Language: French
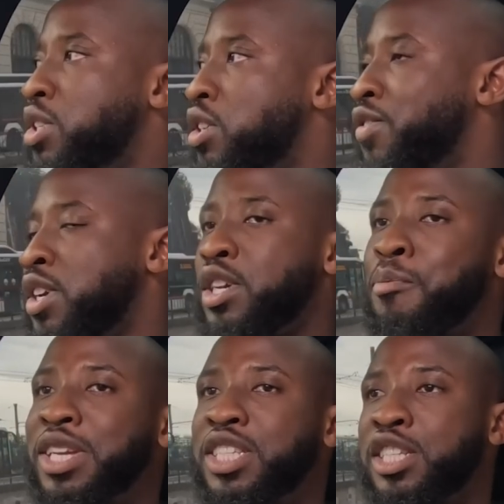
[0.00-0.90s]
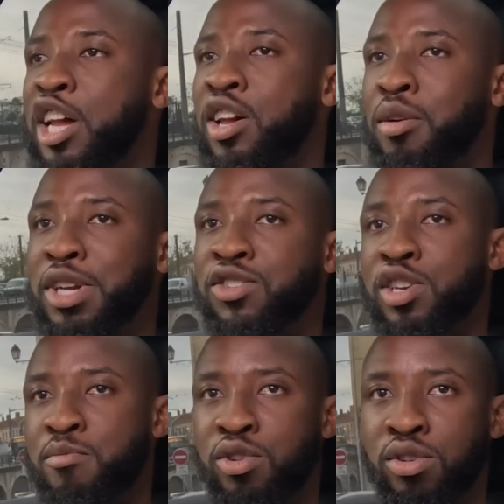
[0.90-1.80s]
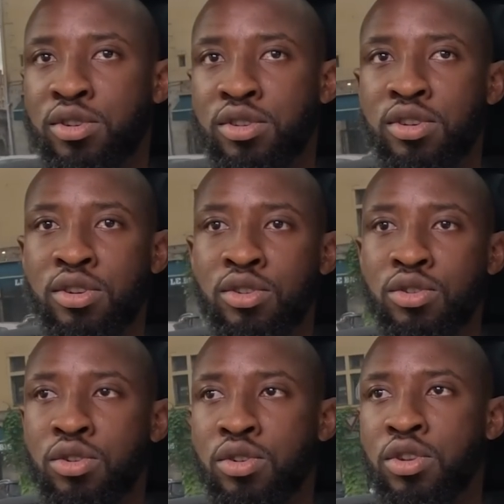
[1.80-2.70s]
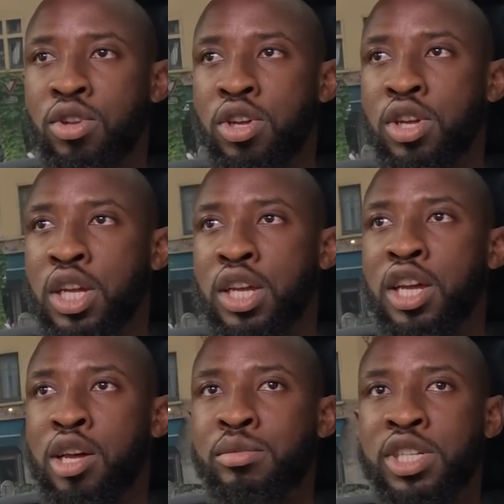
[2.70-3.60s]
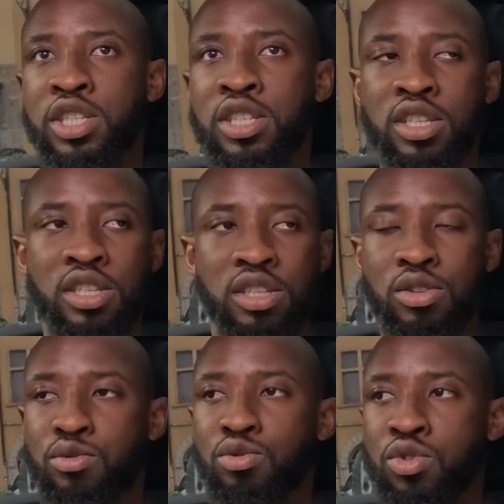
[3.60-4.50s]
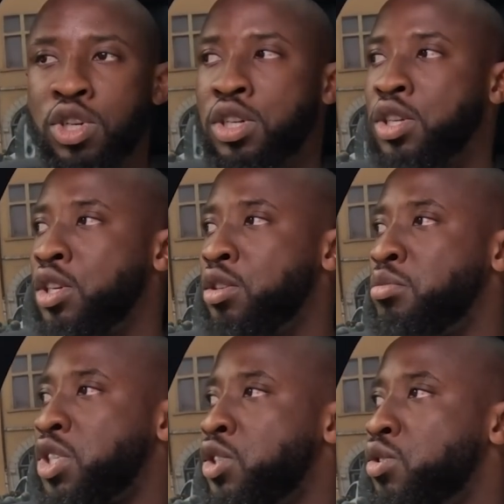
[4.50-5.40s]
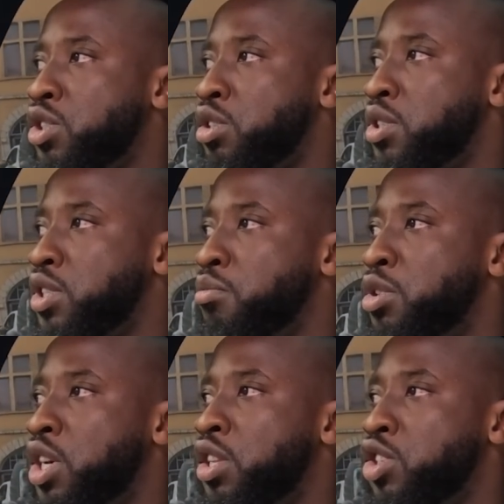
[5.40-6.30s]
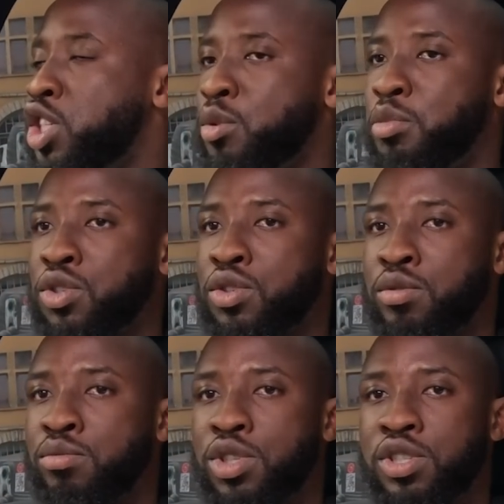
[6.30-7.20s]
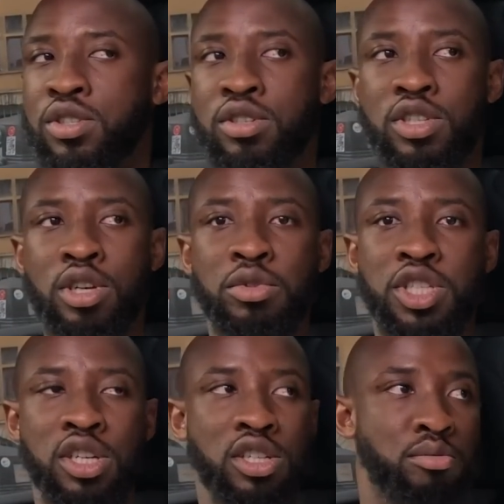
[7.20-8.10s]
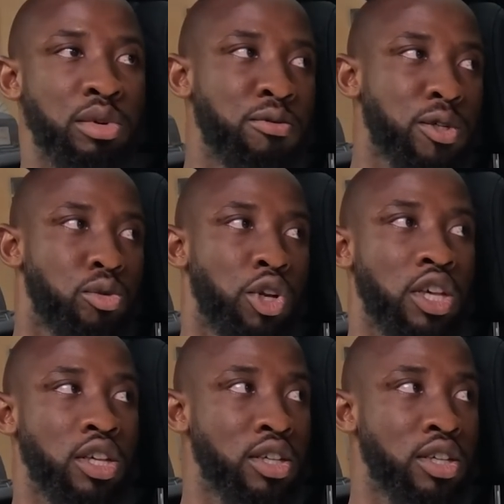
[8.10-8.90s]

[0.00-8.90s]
m'est. Enfin, à part si c'est un match vraiment un match qui est de fou, tu vois. Ouais. Mais sinon, j'aime bien regarder en direct parce que moi, c'est comme les séries, j'aime pas me faire spoiler.